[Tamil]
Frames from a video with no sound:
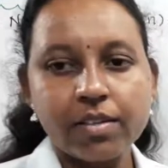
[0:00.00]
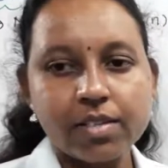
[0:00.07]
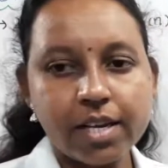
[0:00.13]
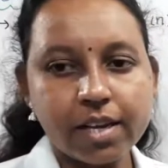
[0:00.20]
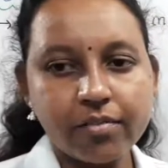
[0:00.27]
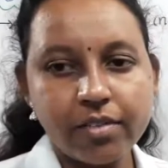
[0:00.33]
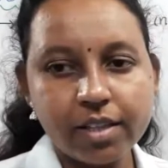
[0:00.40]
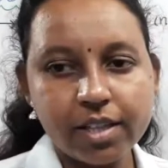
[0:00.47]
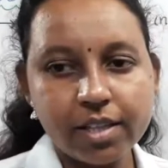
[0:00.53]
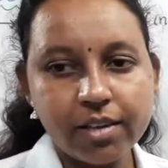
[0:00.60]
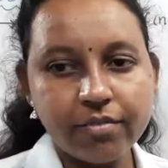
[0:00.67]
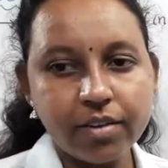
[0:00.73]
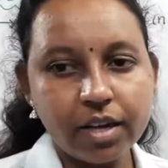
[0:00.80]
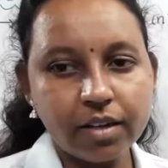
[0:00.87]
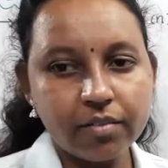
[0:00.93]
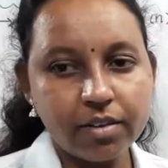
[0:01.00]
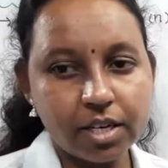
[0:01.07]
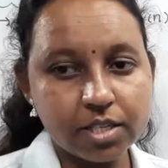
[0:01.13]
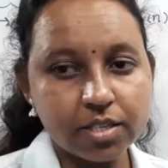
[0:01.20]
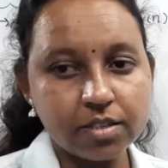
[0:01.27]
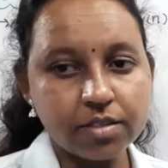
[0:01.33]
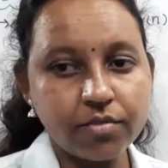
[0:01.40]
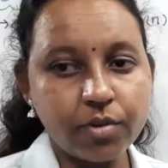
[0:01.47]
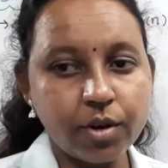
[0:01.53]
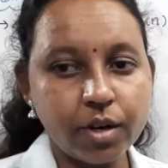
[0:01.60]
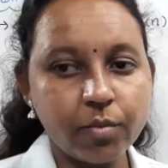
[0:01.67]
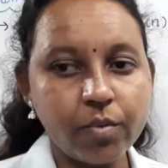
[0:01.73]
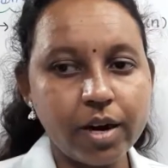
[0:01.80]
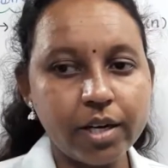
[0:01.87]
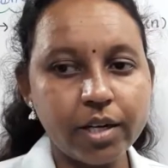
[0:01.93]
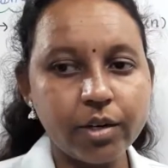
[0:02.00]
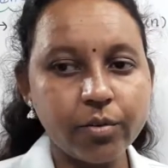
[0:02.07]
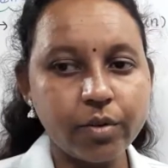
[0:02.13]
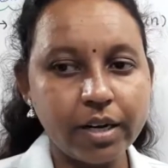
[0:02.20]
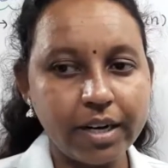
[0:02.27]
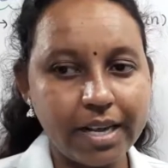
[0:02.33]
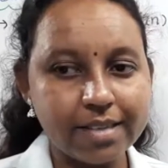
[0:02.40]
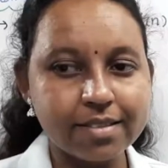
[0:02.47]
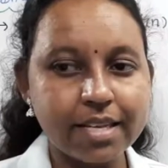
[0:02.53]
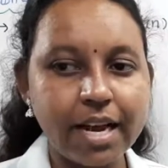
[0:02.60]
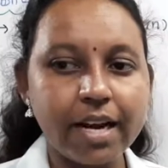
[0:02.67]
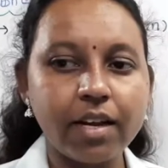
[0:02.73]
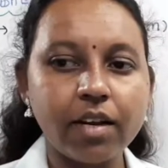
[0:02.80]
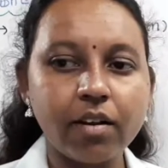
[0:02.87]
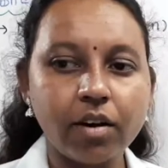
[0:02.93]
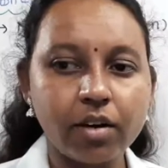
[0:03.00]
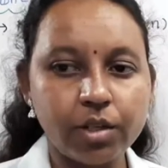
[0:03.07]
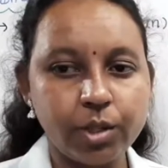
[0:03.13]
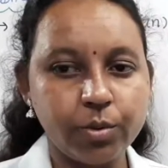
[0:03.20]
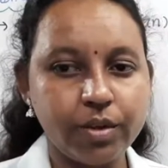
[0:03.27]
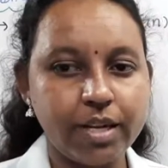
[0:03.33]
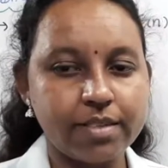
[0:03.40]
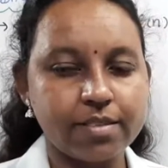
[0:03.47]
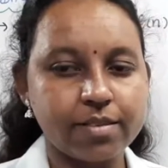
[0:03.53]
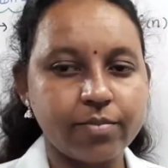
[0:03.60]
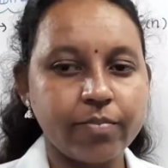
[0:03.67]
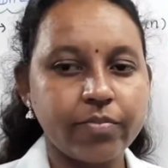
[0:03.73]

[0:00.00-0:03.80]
செக் வெதர் தி ஃபங்க்ஷன்ஸ் ஃபார் ஒன் டு ஒன் அண்ட் ஆன் டு நெஸ்